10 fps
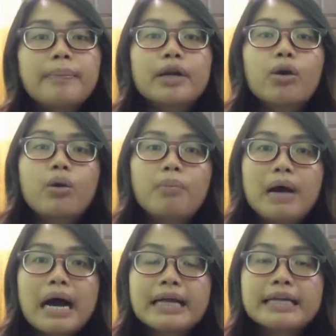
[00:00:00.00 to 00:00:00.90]
mendapat
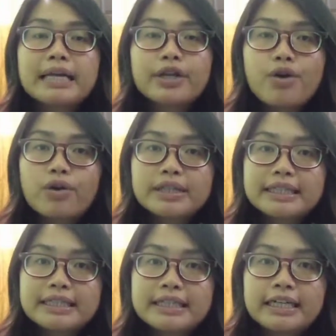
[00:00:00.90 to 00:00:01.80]
obat dari
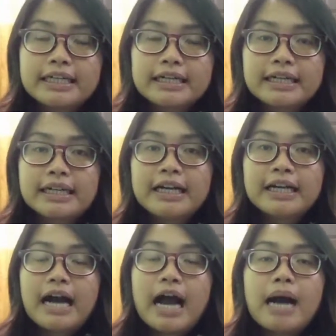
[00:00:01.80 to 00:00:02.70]
dokter
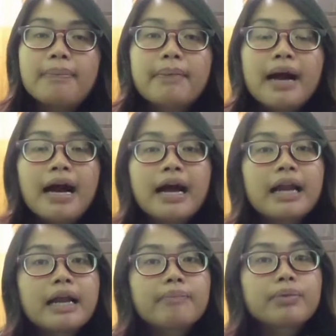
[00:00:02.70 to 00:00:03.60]
apa
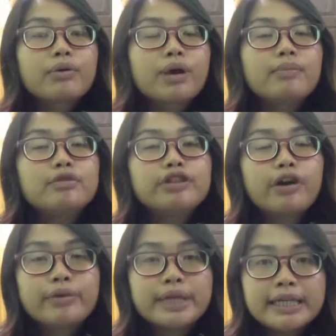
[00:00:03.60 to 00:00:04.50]
hal yang perlu kamu
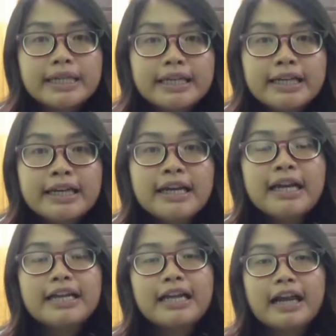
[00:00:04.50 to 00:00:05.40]
jauhi
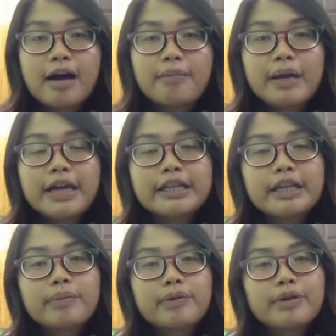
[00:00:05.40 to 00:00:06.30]
dan apa yang
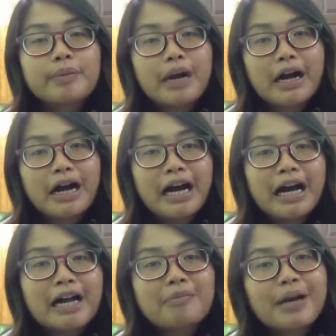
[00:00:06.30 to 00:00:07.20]
tidak perlu
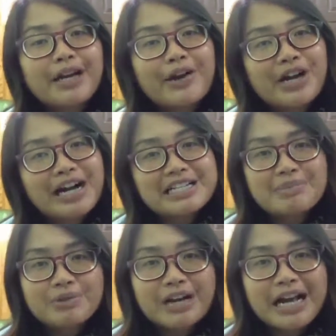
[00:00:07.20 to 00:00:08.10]
dimakan pada
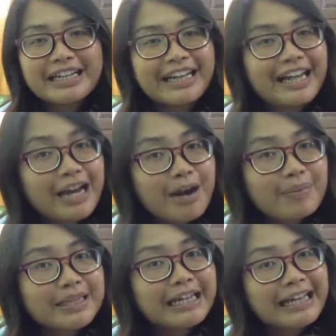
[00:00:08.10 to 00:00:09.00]
masa asing itu adalah
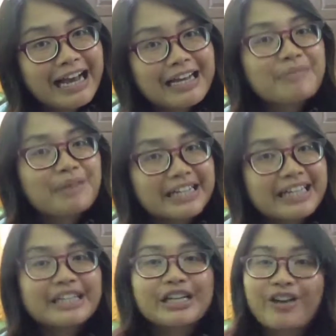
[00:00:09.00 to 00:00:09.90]
pertanyaan yang banyak
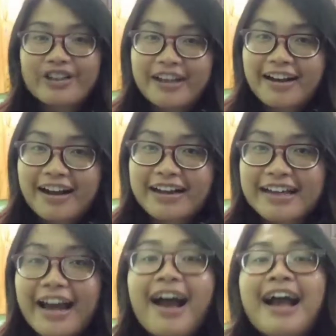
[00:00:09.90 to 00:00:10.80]
didaftarkan
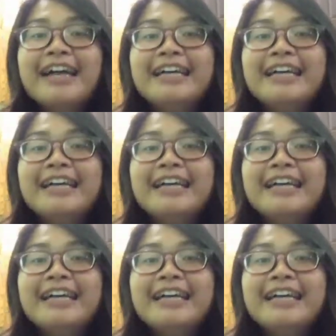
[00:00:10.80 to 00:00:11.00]
ya